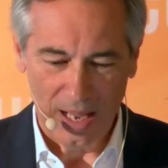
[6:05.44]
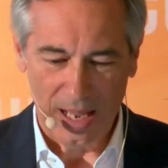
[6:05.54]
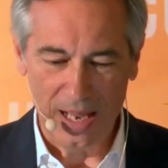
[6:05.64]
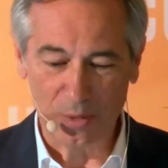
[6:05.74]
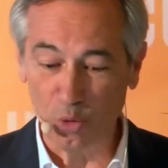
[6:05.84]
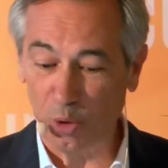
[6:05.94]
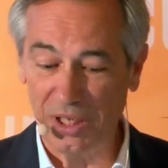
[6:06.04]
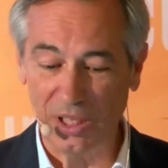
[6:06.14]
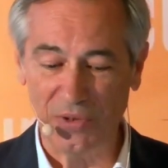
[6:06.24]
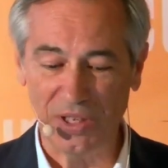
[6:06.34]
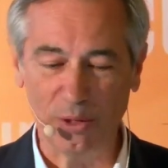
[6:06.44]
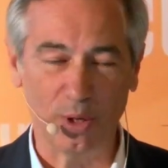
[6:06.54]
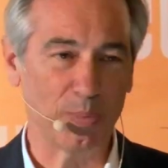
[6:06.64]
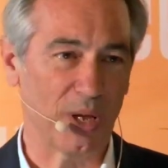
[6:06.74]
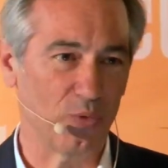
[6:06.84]
et toujours aussi difficile de
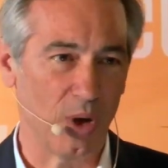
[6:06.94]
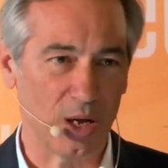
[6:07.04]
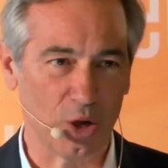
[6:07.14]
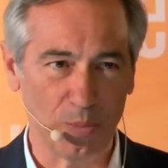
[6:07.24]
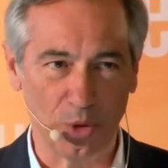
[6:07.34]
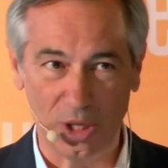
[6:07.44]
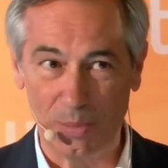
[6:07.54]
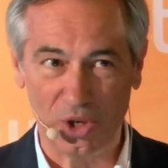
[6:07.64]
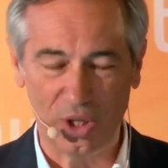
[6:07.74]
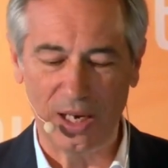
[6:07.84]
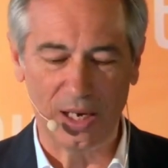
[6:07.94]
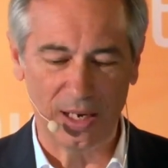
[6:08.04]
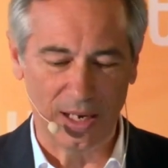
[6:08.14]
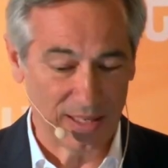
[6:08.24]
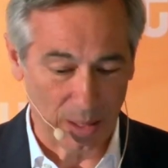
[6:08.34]
les prévoir comme d'en imaginer
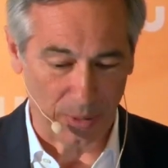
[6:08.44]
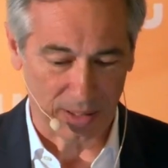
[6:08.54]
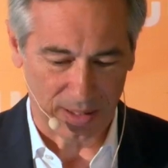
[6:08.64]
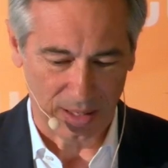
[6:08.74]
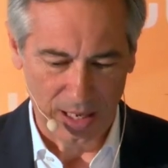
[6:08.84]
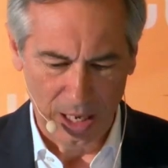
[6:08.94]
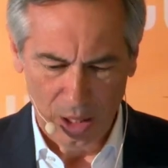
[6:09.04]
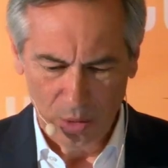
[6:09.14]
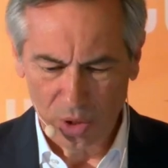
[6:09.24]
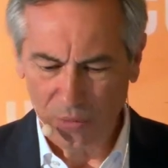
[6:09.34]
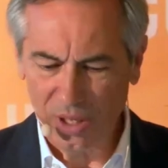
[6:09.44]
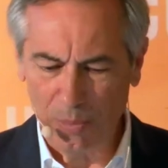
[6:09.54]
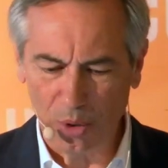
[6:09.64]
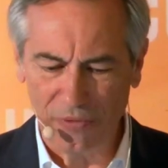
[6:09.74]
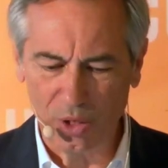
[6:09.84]
les, impacts. Nous avons
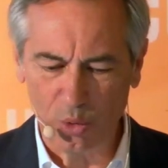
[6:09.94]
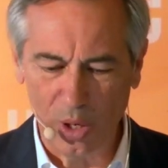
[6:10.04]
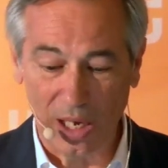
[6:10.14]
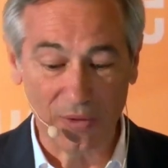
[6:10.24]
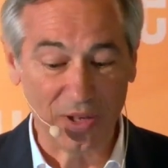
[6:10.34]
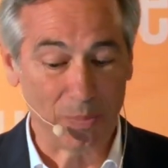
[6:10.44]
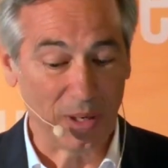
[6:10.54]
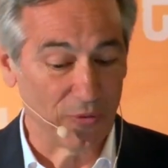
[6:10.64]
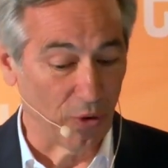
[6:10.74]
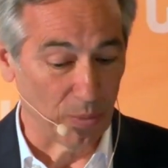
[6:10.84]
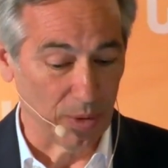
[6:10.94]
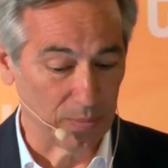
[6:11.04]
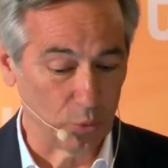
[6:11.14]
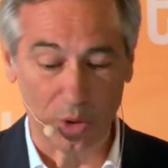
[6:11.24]
d'abord vécu l'arrivée des plateformes, de